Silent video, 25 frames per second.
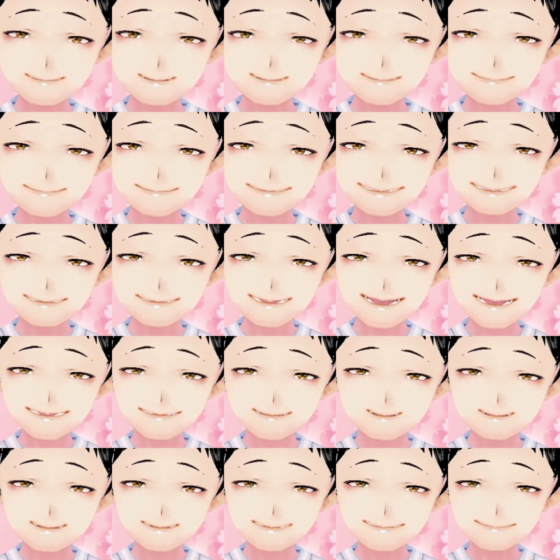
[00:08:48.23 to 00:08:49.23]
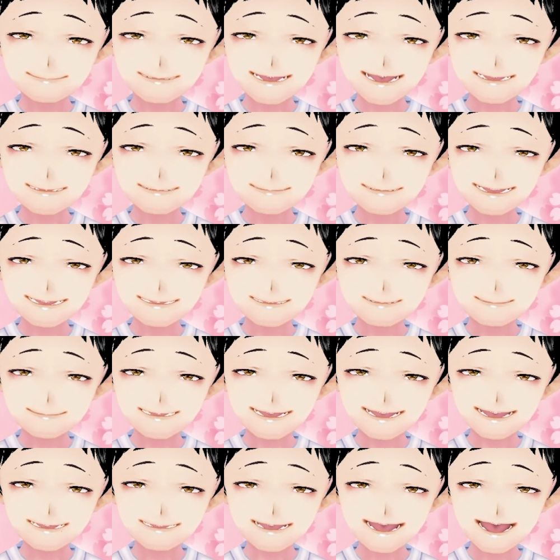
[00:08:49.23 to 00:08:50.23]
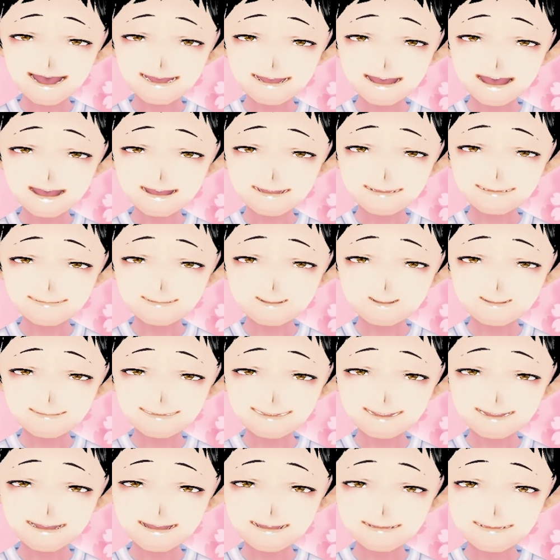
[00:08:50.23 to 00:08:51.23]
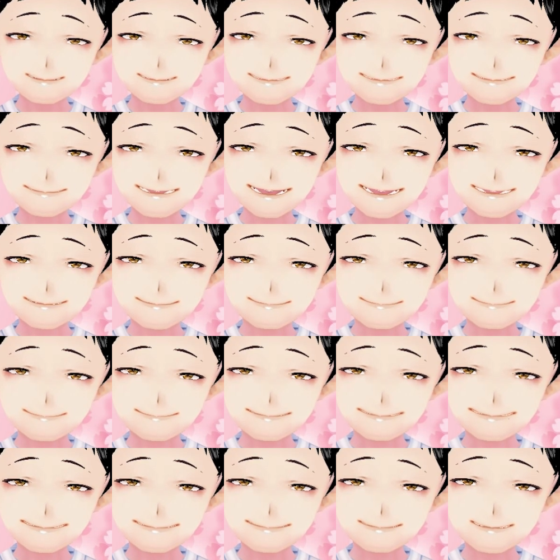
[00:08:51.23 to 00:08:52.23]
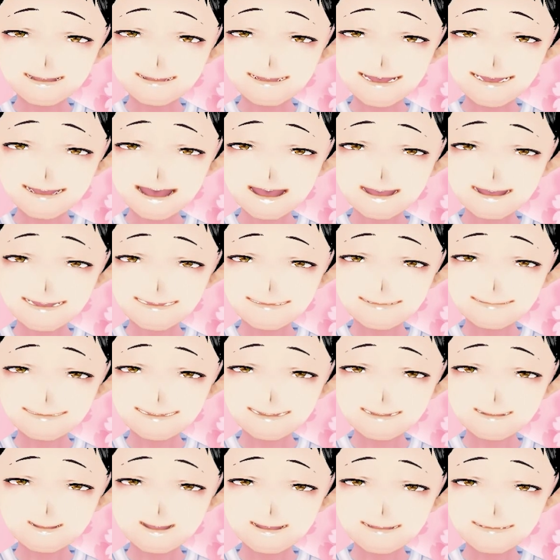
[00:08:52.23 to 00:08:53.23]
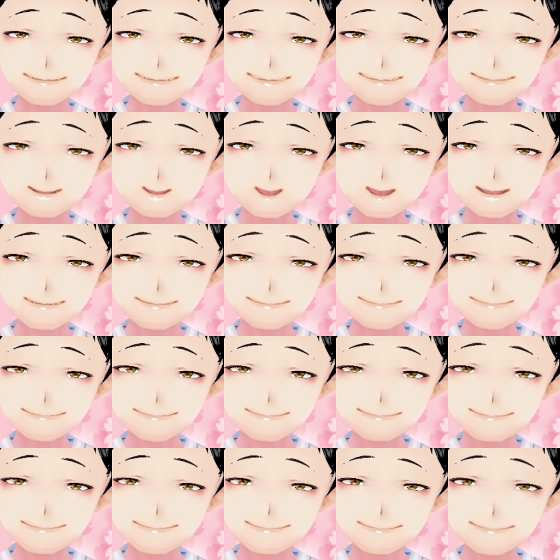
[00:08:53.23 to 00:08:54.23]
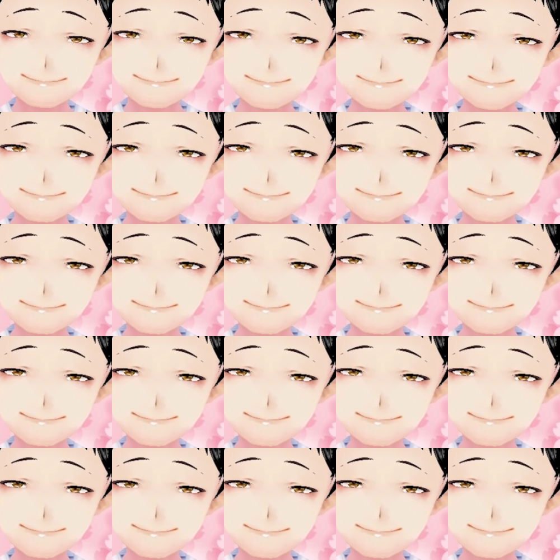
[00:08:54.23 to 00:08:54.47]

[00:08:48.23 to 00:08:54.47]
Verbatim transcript: そして枠連3377のゾロ目を含めた推奨馬の枠連ボックスで勝負します。